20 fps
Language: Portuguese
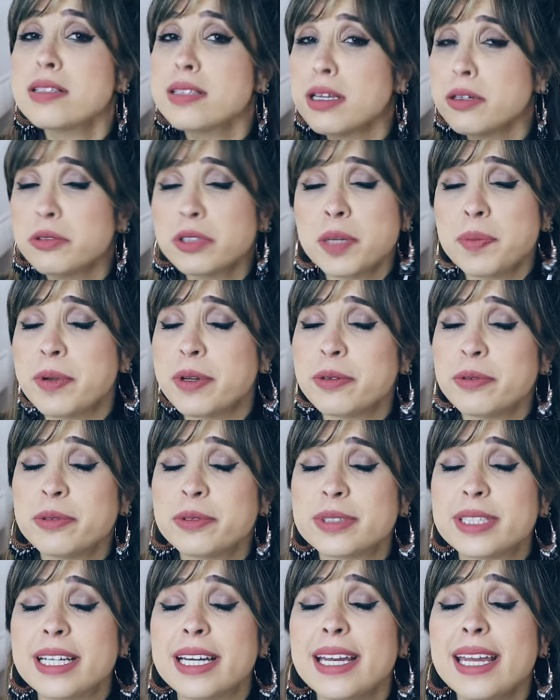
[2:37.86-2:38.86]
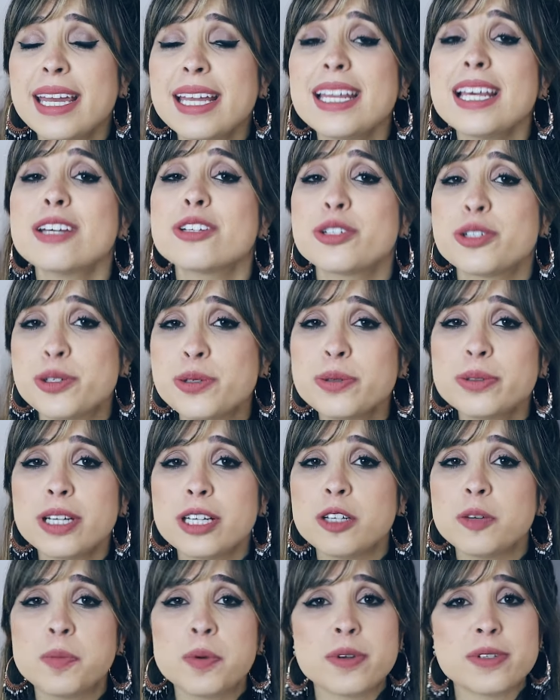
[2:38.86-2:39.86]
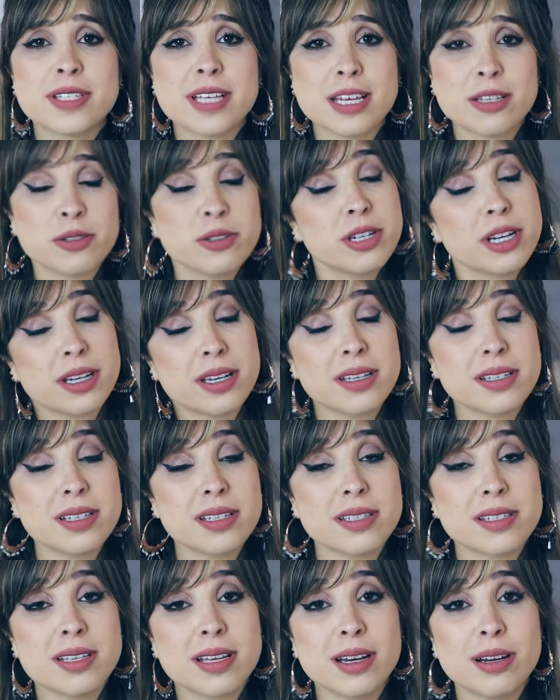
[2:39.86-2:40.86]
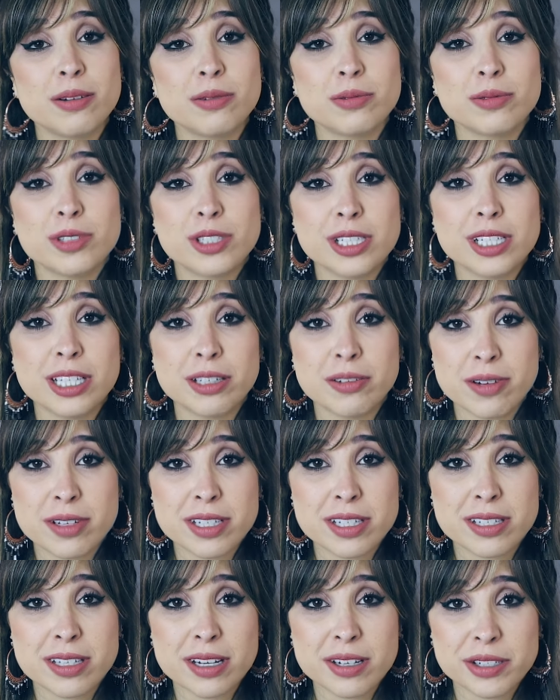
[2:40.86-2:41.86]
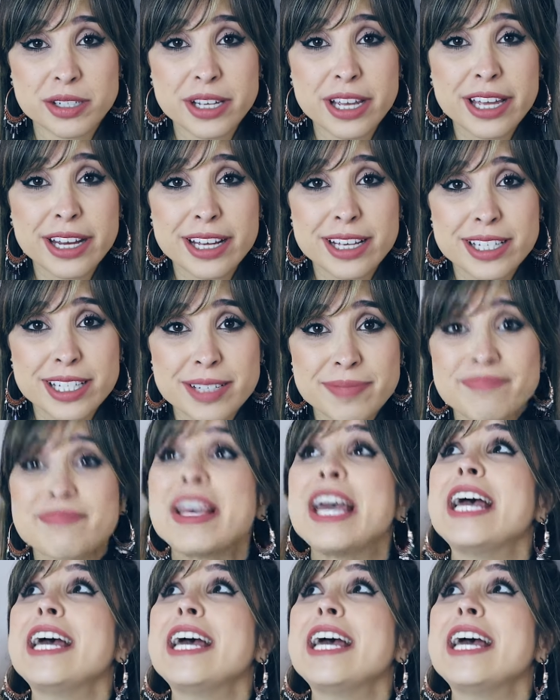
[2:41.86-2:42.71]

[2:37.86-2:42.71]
Segunda pergunta: ele ajuda no processo de aquisição de línguas estrangeiras?